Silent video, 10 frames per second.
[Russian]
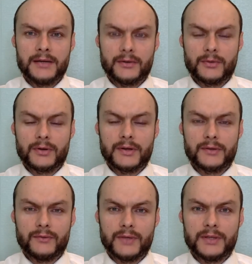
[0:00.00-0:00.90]
грубо говоря,
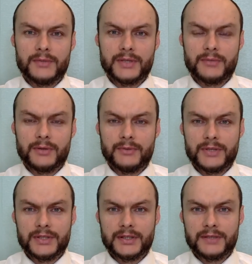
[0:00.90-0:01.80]
уведомить о
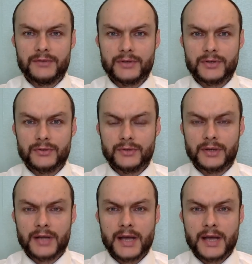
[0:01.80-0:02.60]
прибытии на 90 суток.